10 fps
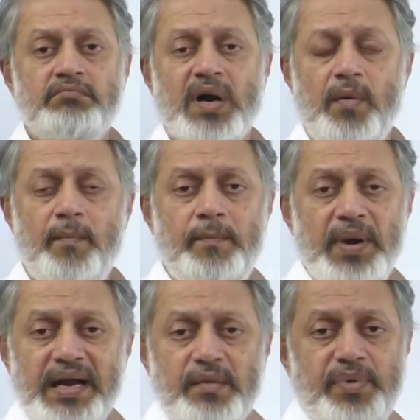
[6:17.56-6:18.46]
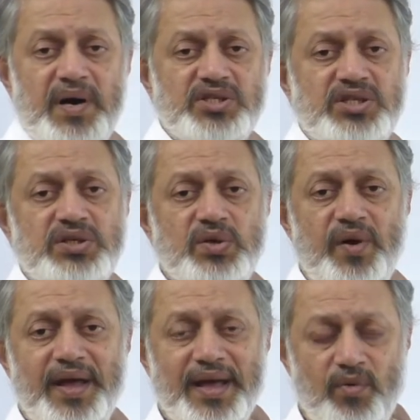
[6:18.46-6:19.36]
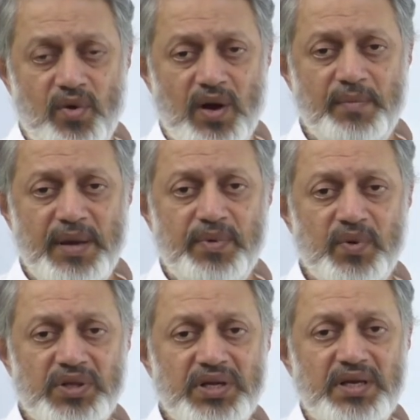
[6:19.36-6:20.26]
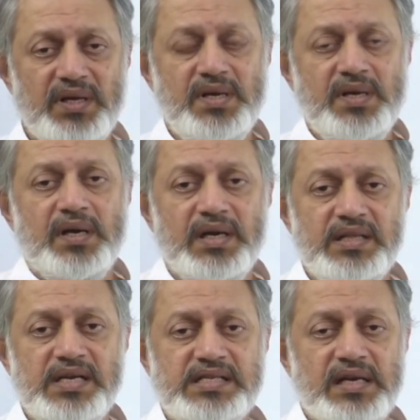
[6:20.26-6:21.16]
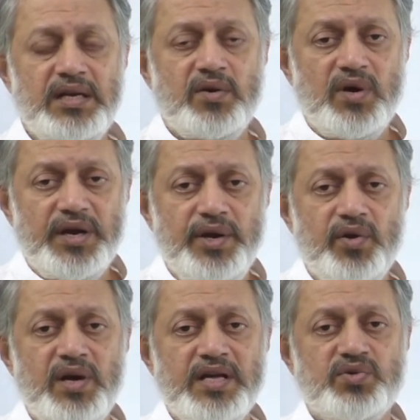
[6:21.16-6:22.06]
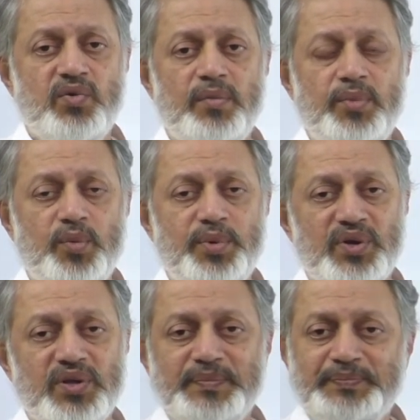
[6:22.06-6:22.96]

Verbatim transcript: கம்ப்ளீட் பாஸ்டினுடைய ஒரு அமைப்பு வந்து இந்த செல்லுக்குள்ள நியூக்ளியஸ்குள்ள போகிறது